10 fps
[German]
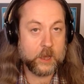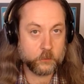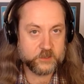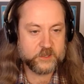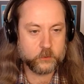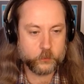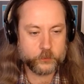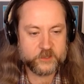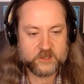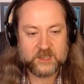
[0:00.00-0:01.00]

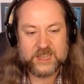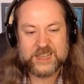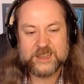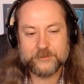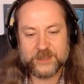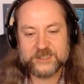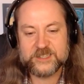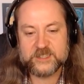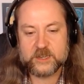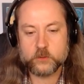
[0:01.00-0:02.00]
ausgelöst, wenn
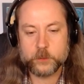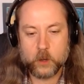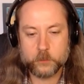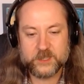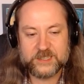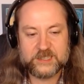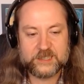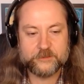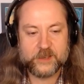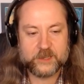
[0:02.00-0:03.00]
sie denn überhaupt in
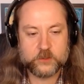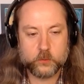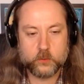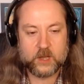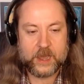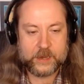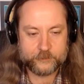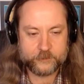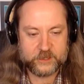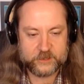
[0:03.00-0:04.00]
die Wertung
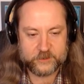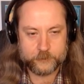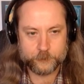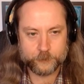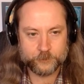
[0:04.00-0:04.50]
einfließen.